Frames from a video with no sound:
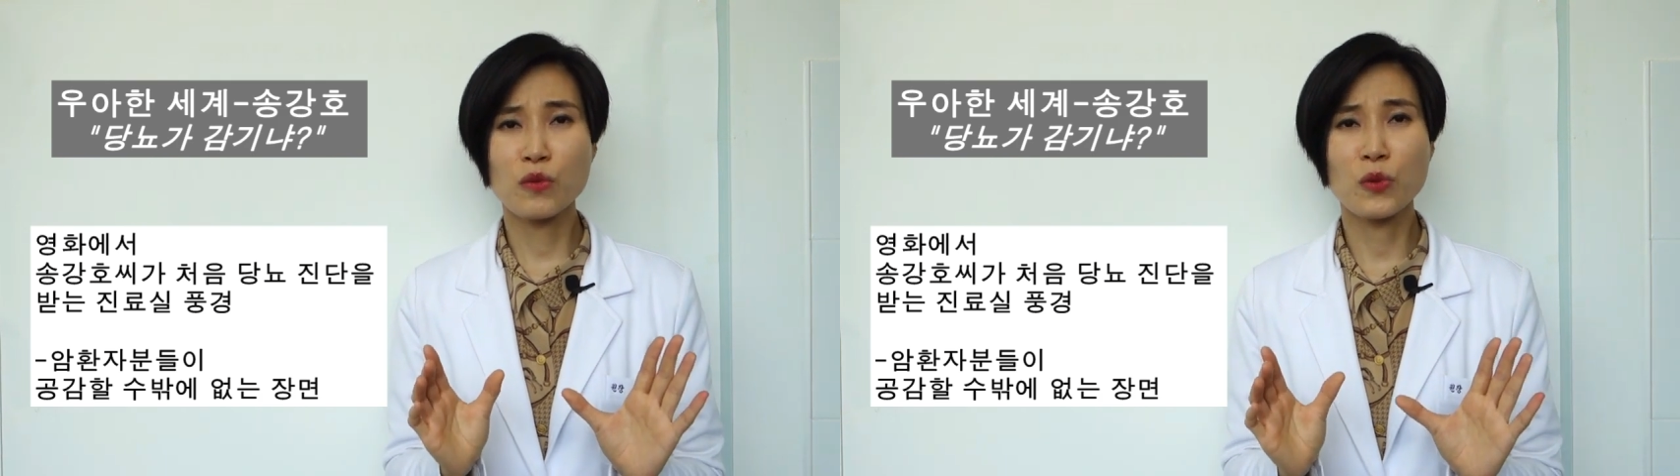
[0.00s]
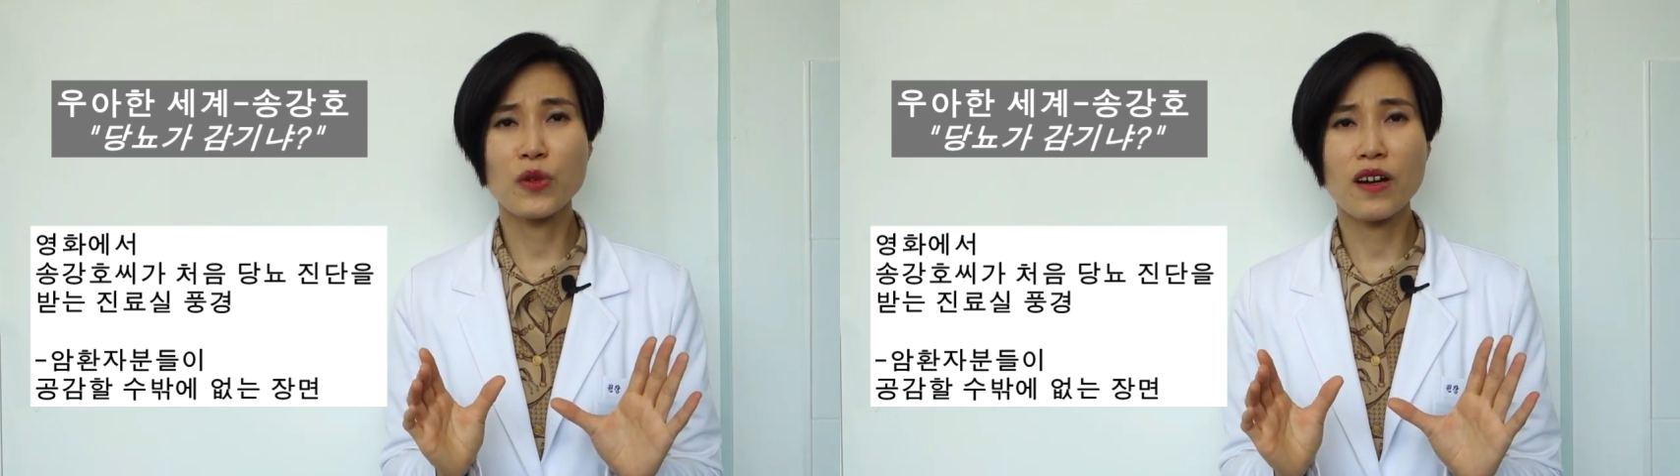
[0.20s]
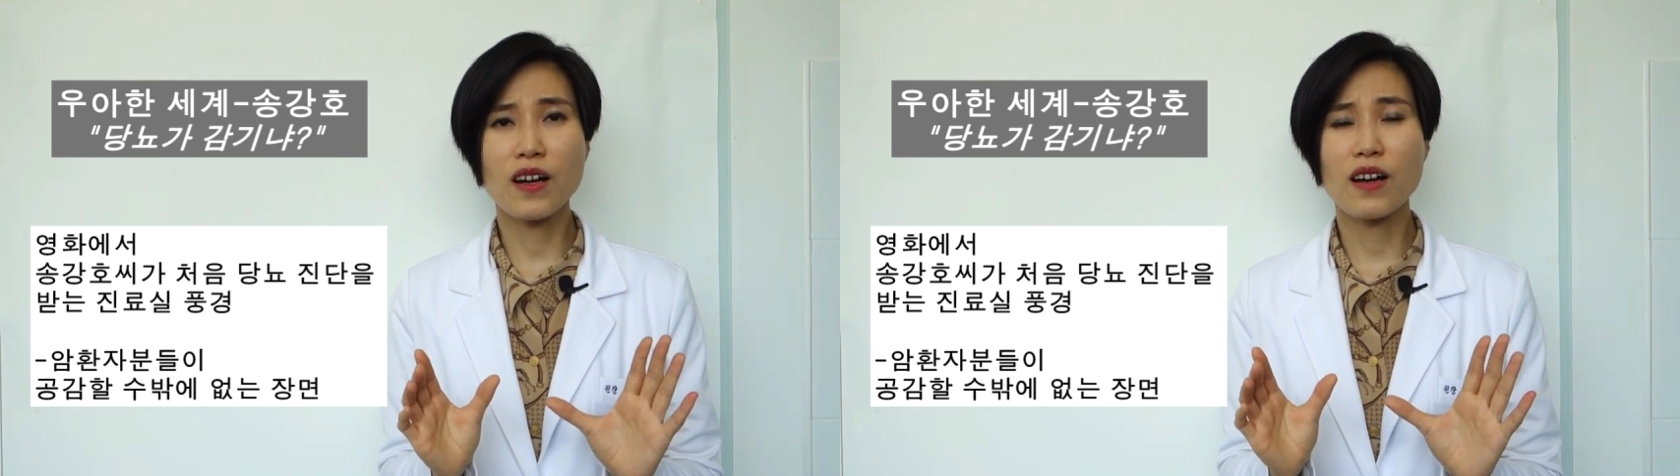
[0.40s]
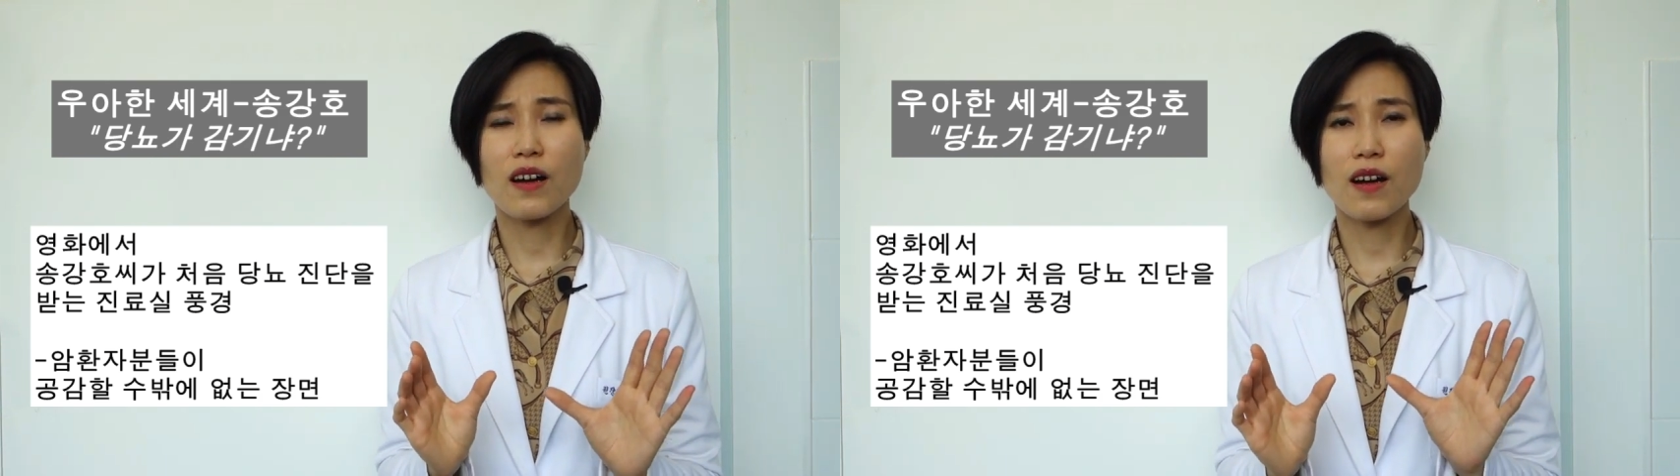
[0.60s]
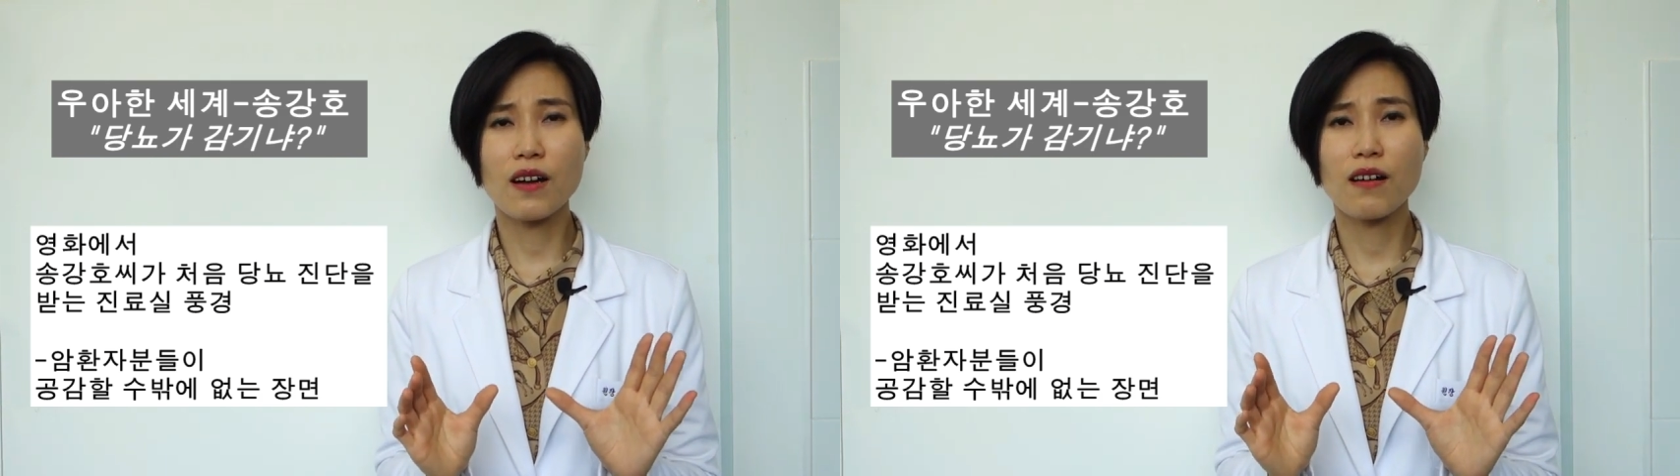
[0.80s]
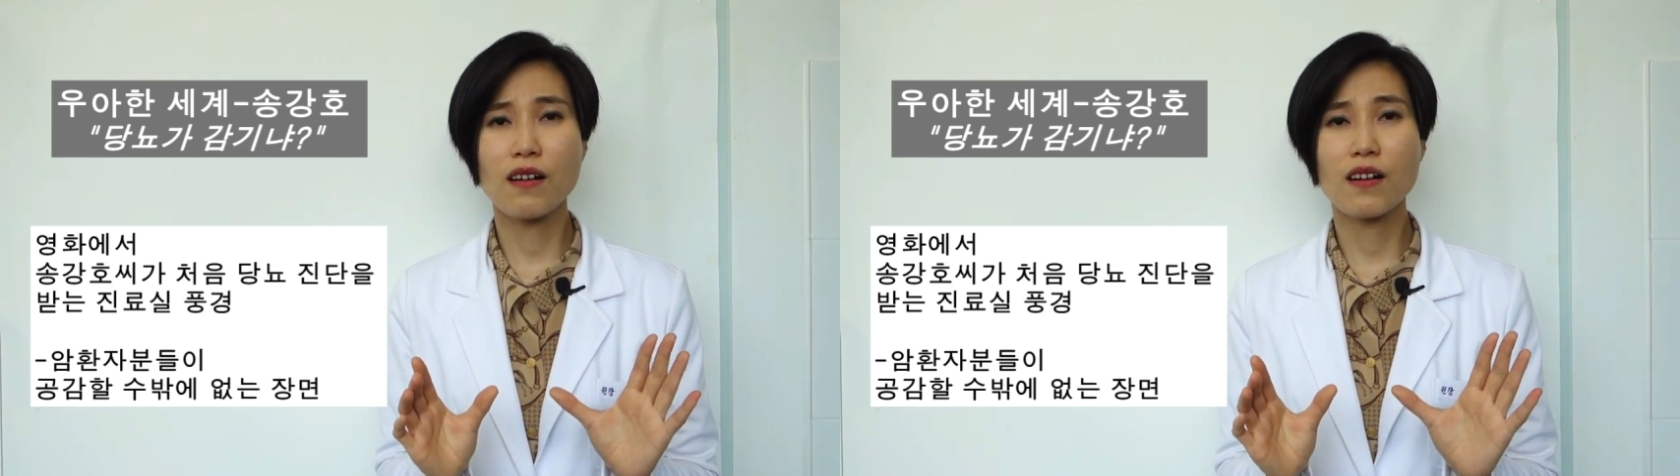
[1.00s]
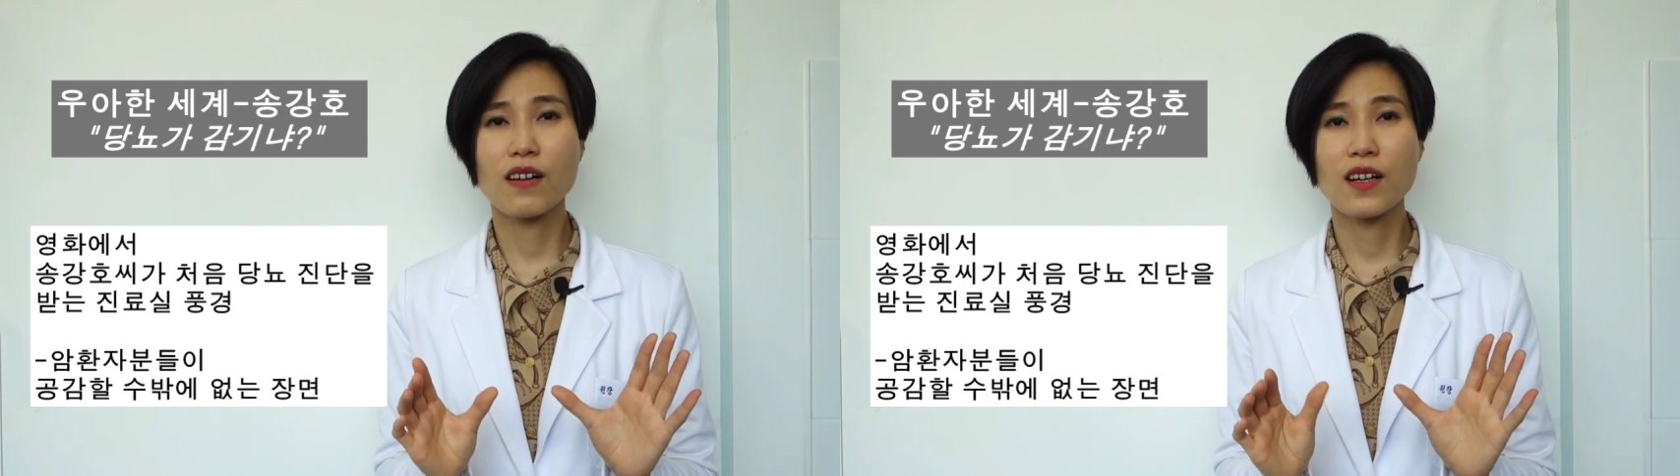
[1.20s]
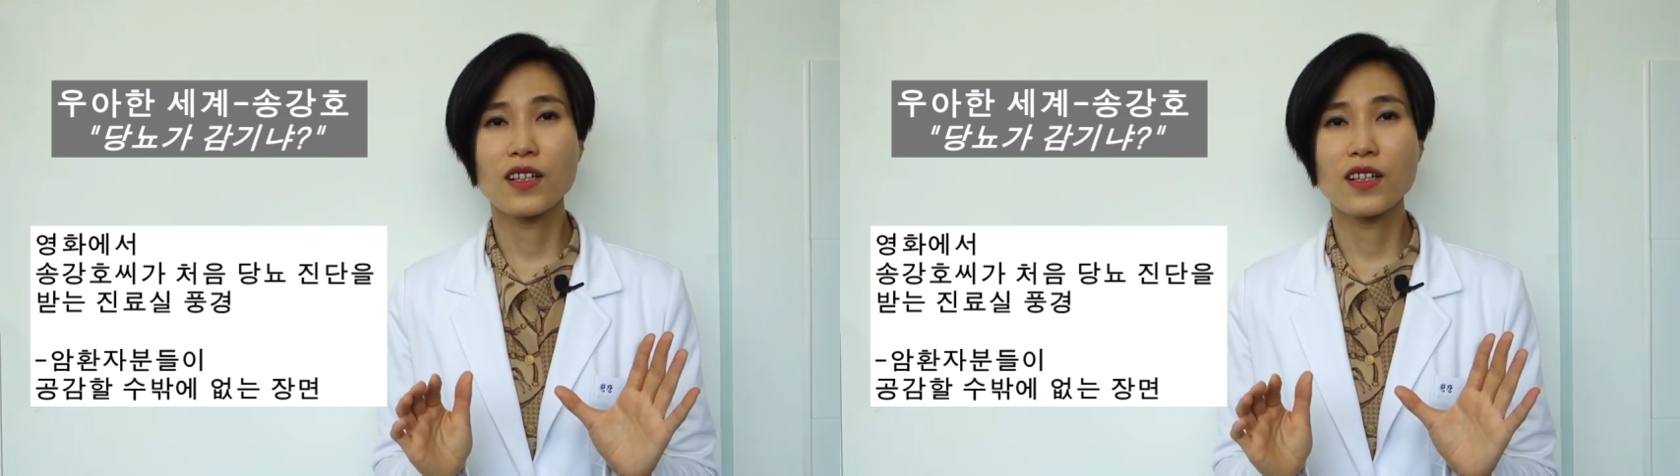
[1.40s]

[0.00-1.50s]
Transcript: 보다가 하,